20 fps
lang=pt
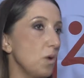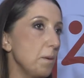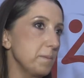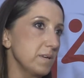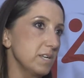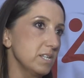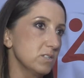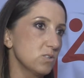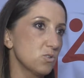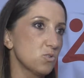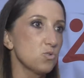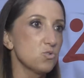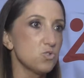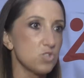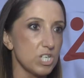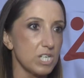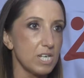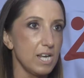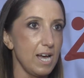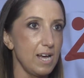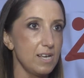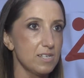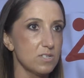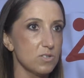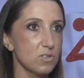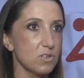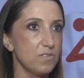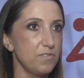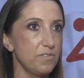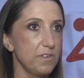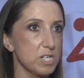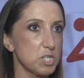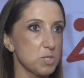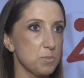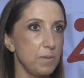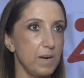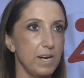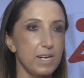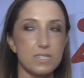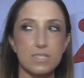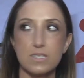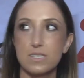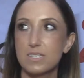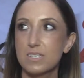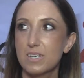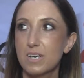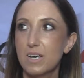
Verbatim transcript: do ambiente do ginásio, que faz parte